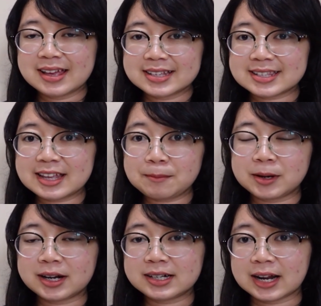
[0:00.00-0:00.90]

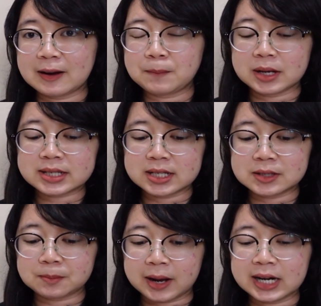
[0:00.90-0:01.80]
Stapler dalam bahasa
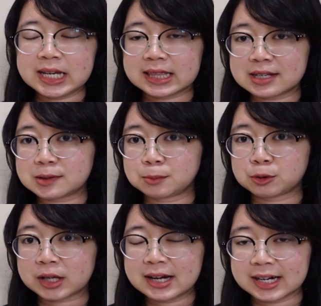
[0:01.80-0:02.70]
Jepang kita
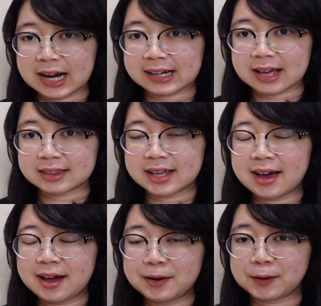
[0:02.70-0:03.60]
sebutkan dengan
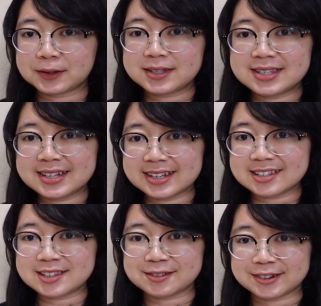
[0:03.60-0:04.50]
kata
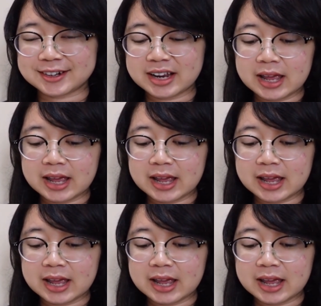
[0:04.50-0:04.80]
hochikisu.